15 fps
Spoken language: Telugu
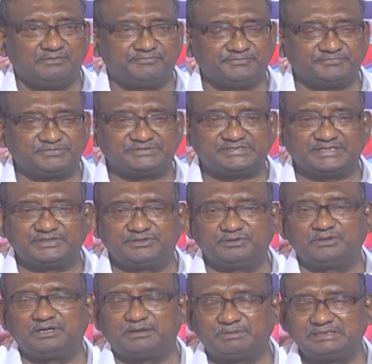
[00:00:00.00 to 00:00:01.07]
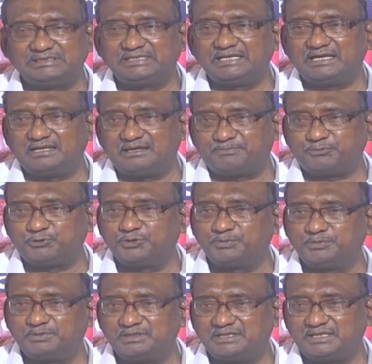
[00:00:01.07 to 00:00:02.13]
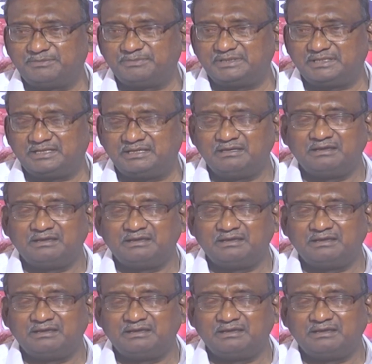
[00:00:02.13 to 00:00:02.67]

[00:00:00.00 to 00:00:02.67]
ఫిఫ్త్ షెడ్యూల్ అమలు చేయాలి ఆ పోడు భూముల దాని మీద